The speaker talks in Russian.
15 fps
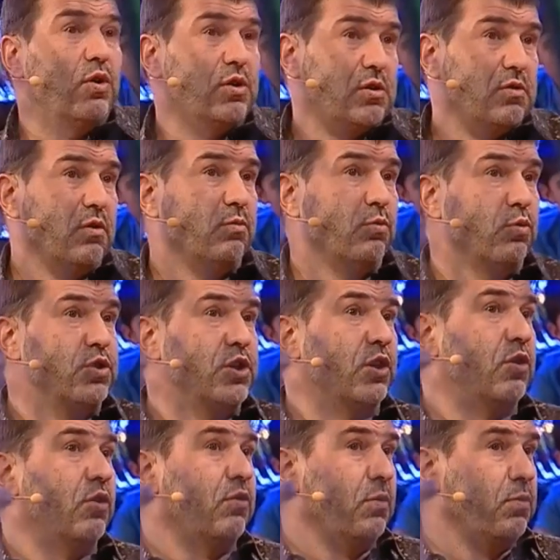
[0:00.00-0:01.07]
своему
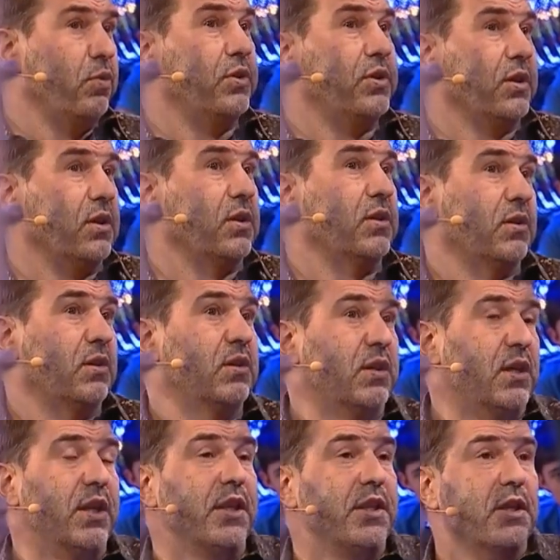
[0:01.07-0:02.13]
учителю. Вы будете
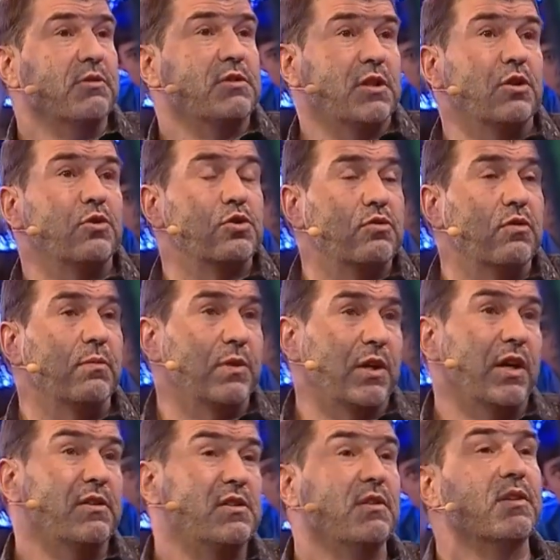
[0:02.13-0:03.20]
ориентироваться на то, что вам
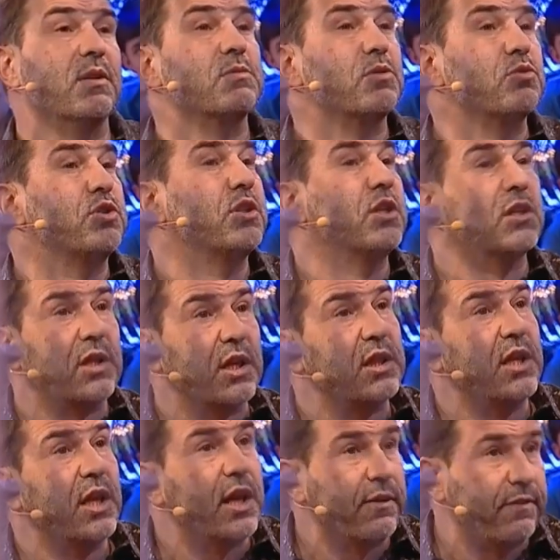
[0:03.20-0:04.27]
нравится. И в этом случае нет
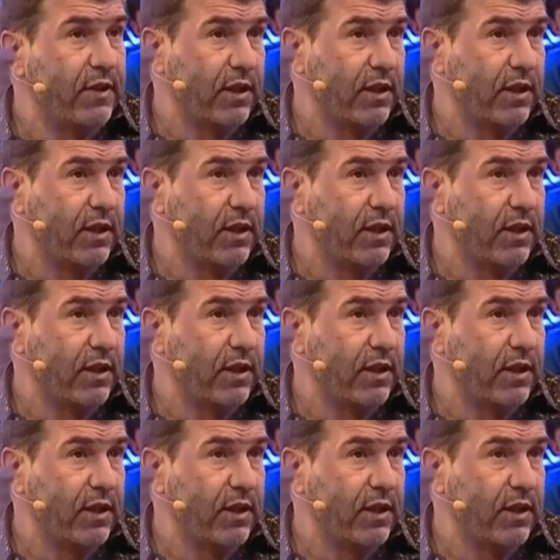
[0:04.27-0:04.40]
критериев